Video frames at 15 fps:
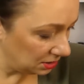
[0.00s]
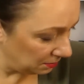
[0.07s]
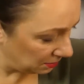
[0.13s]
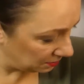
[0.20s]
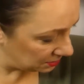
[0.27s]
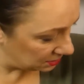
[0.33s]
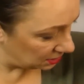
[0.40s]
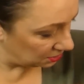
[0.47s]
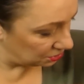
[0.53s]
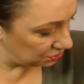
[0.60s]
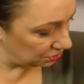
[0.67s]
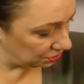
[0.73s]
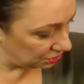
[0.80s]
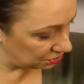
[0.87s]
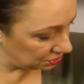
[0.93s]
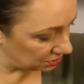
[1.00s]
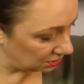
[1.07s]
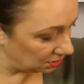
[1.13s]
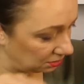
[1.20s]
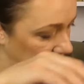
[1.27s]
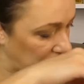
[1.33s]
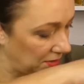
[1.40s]
nie mam starszych. Jeszcze
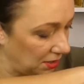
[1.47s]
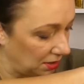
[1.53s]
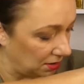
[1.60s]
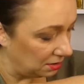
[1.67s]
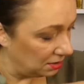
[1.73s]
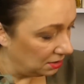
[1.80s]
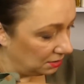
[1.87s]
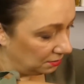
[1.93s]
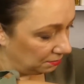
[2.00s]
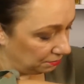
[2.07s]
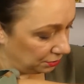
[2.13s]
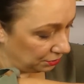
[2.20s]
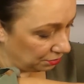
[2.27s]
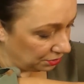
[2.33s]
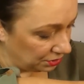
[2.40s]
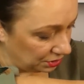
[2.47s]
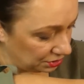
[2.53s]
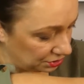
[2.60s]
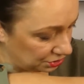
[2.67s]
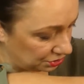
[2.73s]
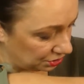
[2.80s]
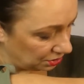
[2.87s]
zaglądam. Aha, było
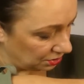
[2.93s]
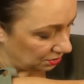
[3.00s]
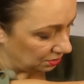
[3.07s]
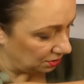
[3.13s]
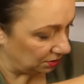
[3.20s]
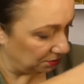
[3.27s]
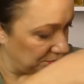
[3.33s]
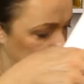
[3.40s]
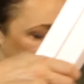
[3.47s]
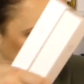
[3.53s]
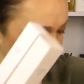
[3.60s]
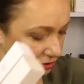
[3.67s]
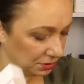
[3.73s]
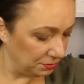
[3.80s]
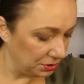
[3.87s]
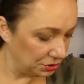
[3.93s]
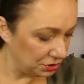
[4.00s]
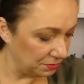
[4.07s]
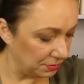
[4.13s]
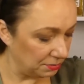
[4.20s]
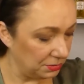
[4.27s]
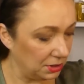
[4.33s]
jeszcze przepraszam, jeszcze
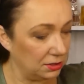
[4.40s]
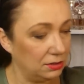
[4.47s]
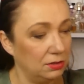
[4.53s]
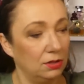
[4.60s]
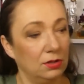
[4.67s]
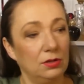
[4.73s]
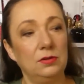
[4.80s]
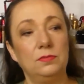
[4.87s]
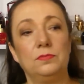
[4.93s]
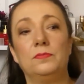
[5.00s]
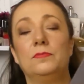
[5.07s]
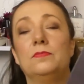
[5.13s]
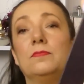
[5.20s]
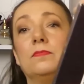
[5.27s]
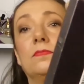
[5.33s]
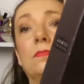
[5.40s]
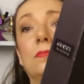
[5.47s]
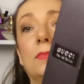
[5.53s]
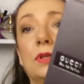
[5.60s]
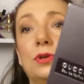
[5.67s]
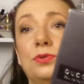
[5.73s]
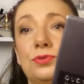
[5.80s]
mam jedno.
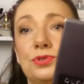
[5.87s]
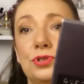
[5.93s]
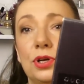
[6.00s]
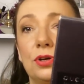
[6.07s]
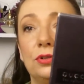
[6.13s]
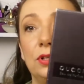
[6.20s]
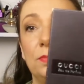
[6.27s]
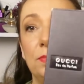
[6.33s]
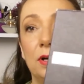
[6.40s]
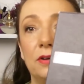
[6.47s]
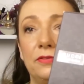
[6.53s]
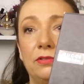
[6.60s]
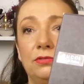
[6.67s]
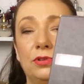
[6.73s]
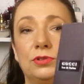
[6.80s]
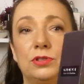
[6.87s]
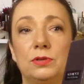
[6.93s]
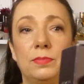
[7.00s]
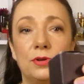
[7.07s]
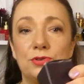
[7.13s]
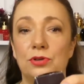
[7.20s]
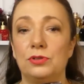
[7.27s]
Gucci ode Pachwam, to jest
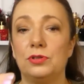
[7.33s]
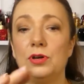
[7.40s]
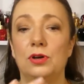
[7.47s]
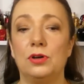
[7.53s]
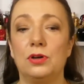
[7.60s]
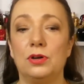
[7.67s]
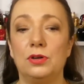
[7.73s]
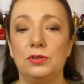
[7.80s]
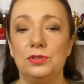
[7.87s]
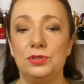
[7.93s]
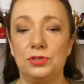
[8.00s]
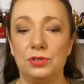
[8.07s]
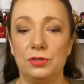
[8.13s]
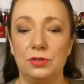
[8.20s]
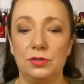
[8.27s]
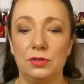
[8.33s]
chyba już od kogoś.